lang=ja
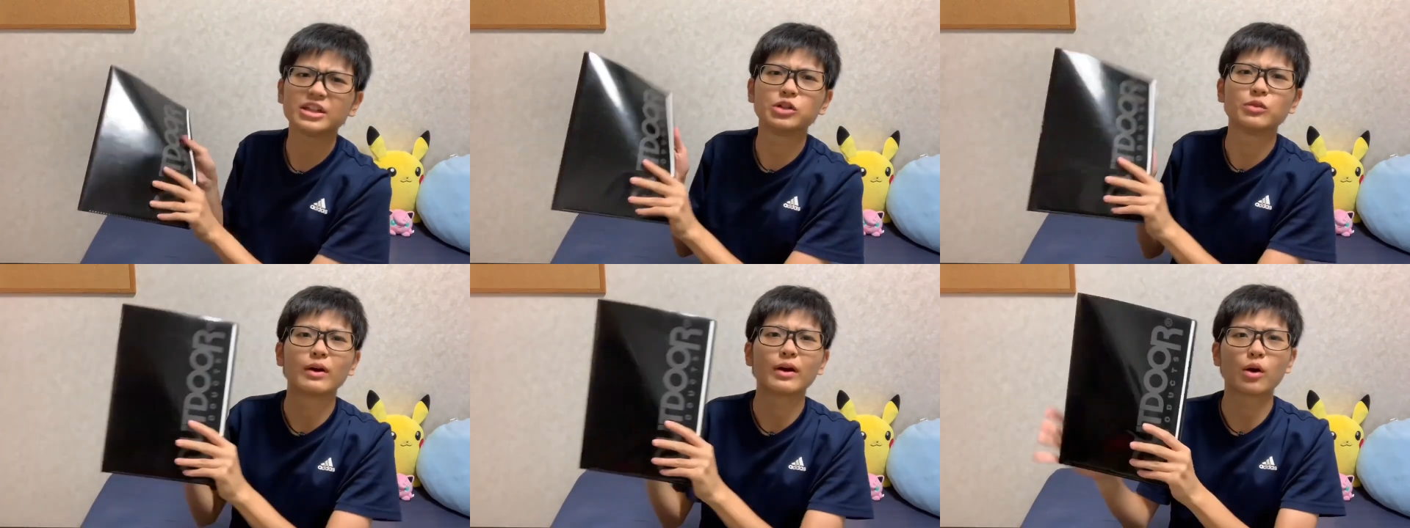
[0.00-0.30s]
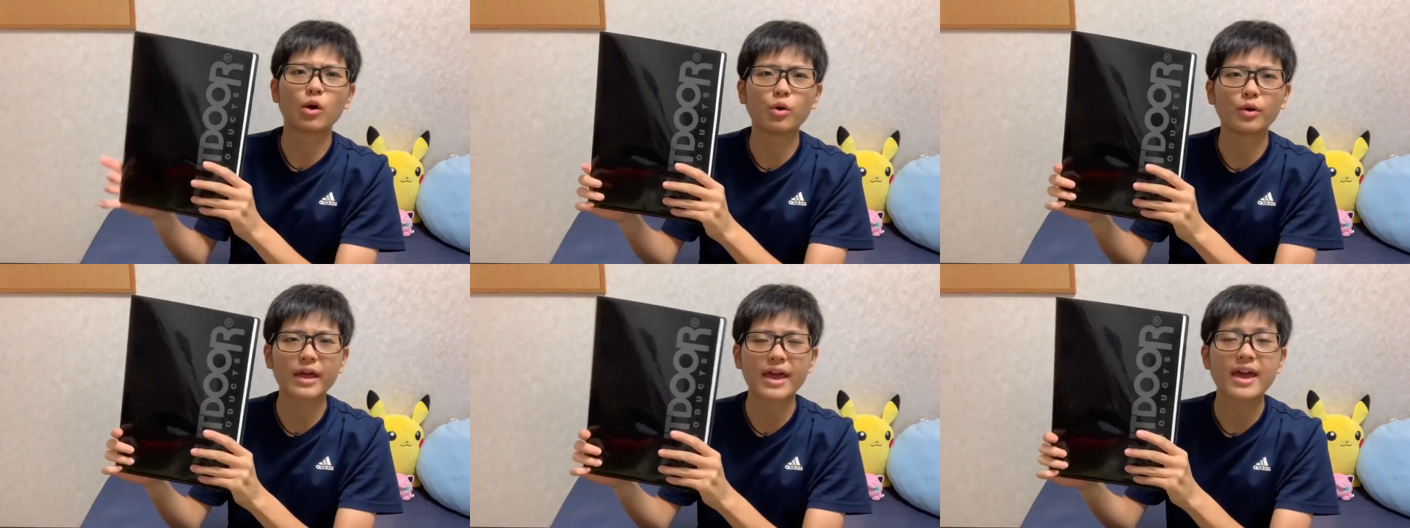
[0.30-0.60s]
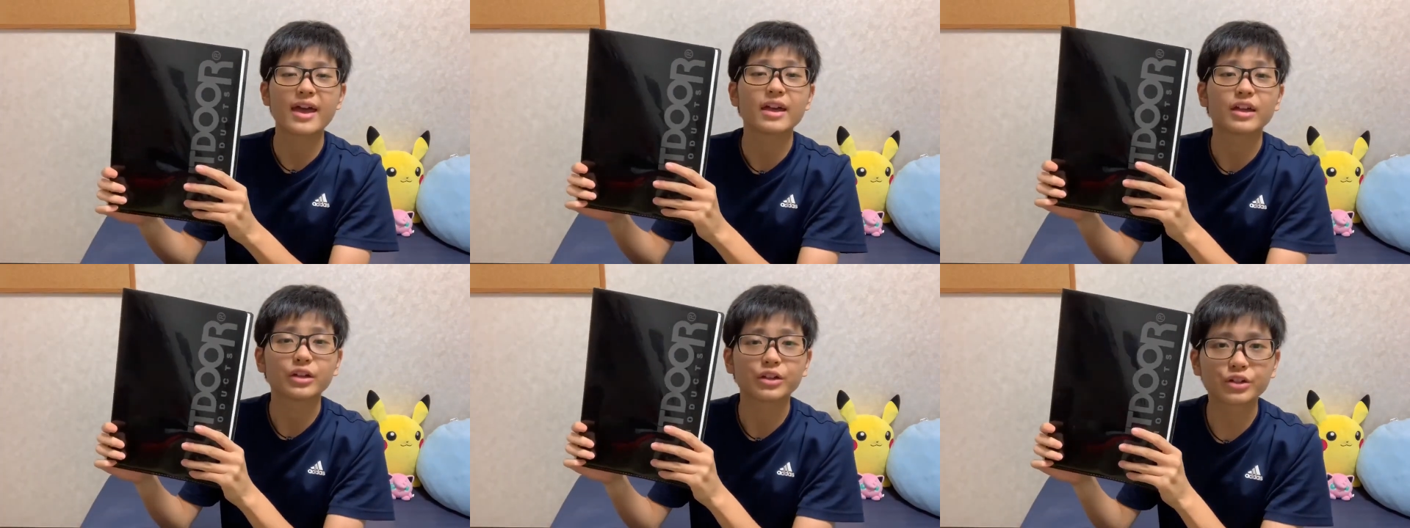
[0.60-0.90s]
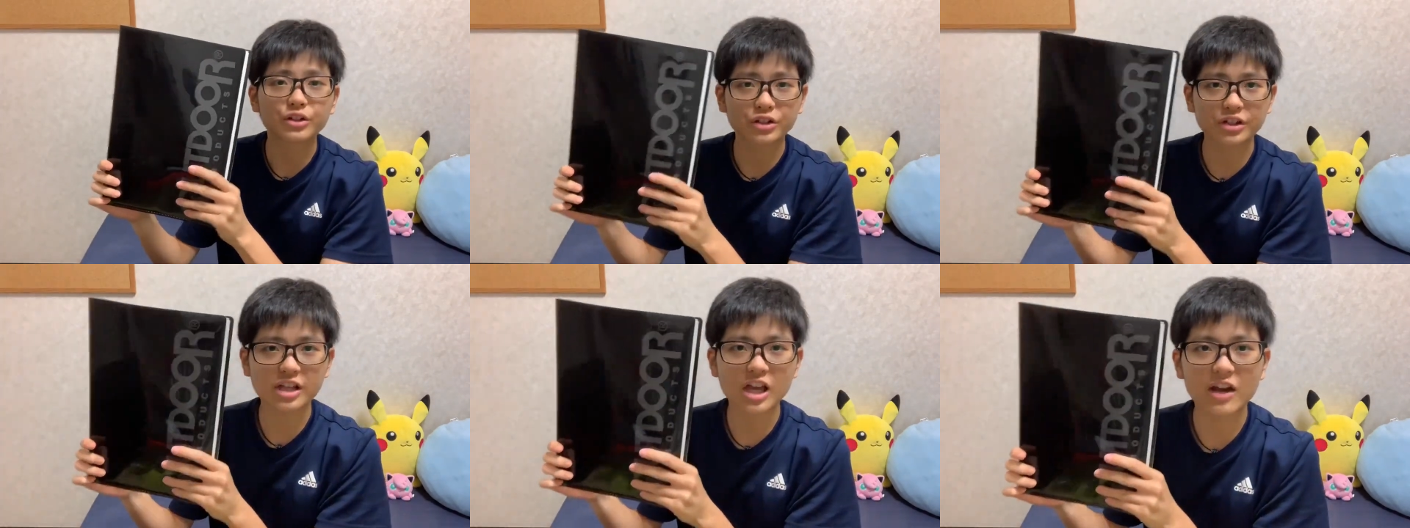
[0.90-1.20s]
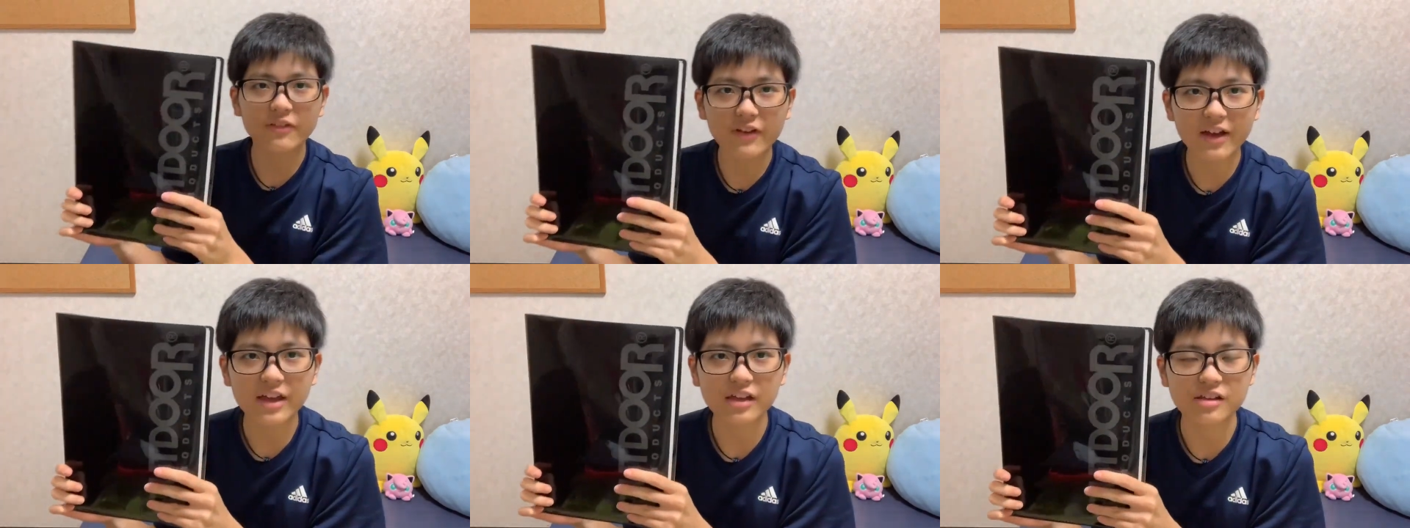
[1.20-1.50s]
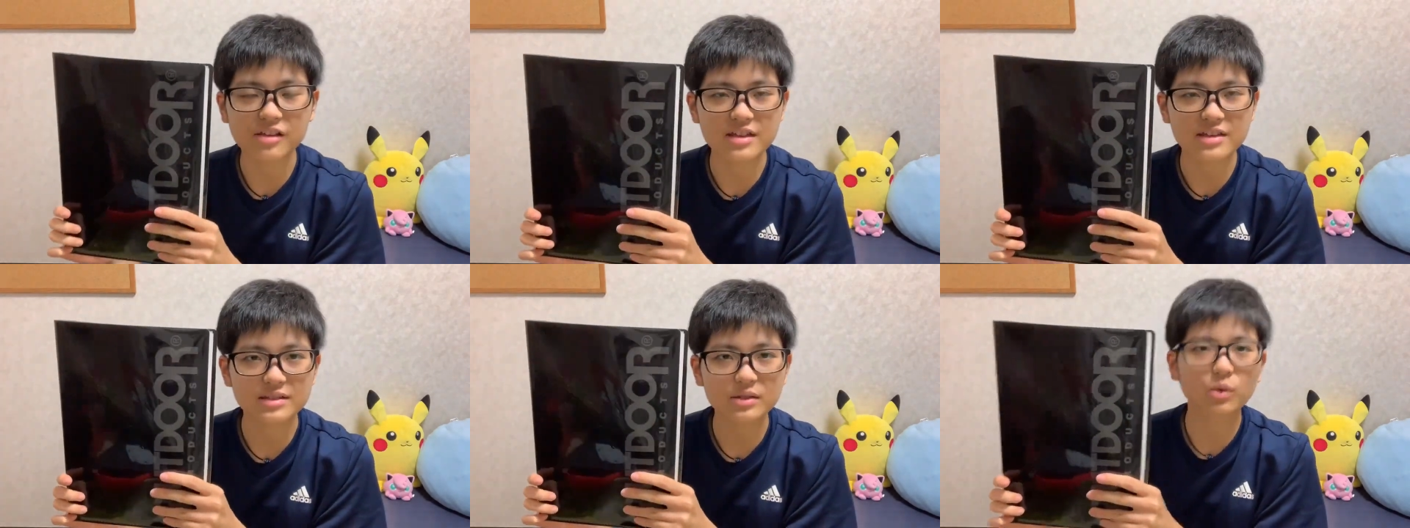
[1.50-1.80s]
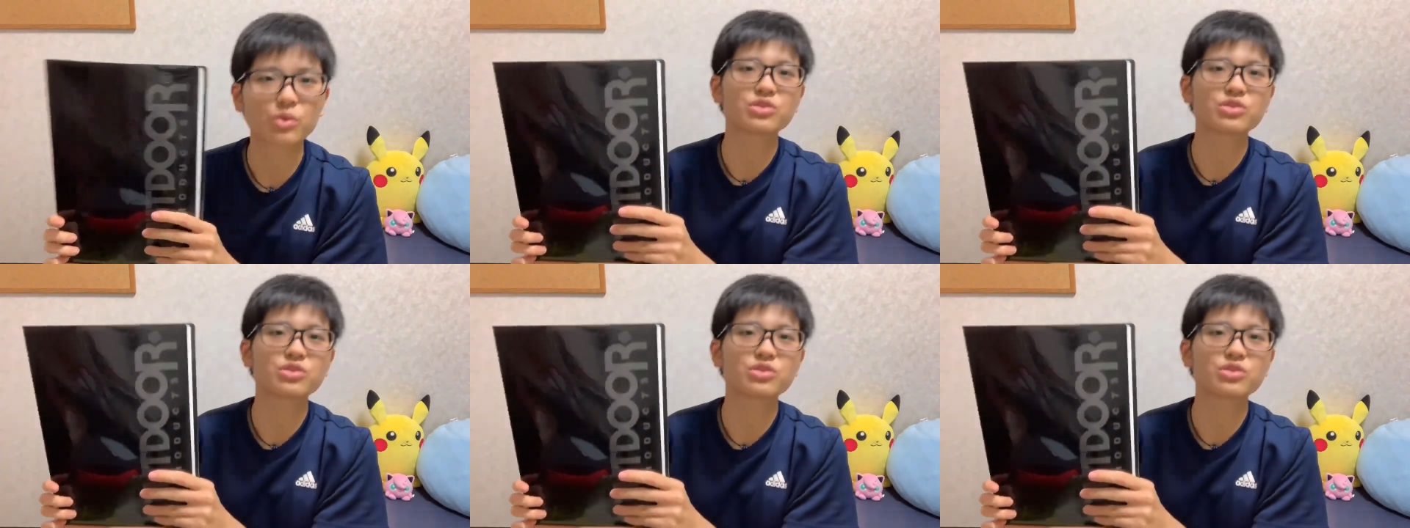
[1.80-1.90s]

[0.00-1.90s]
いのはこれ。クリアファイルです。